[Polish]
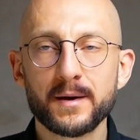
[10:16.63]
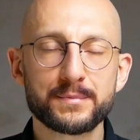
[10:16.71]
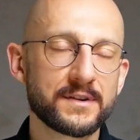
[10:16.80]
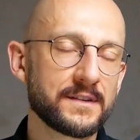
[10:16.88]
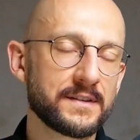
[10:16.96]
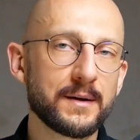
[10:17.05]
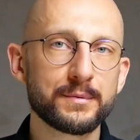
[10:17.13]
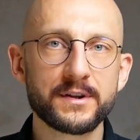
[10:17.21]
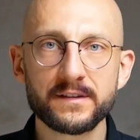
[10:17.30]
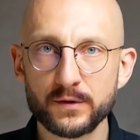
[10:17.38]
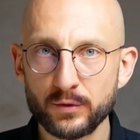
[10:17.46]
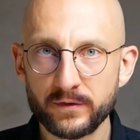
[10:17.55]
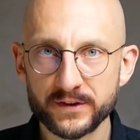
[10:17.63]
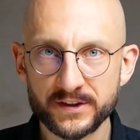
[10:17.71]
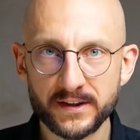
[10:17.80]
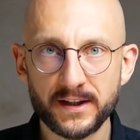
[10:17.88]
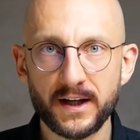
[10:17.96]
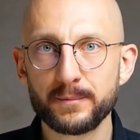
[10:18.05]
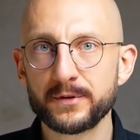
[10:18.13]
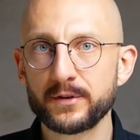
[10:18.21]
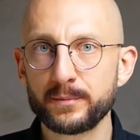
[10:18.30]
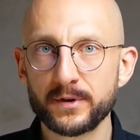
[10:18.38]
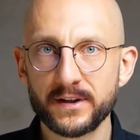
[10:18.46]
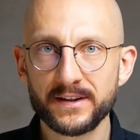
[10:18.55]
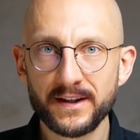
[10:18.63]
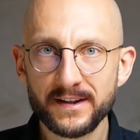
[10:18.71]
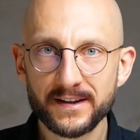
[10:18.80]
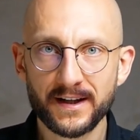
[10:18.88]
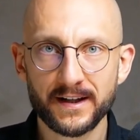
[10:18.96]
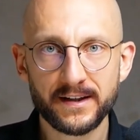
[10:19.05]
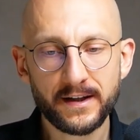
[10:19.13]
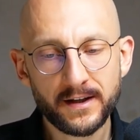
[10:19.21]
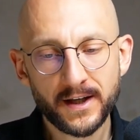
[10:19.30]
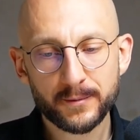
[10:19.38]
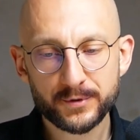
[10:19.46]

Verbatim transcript: przez nas albo niezauważana, albo zrobiona nieidealnie,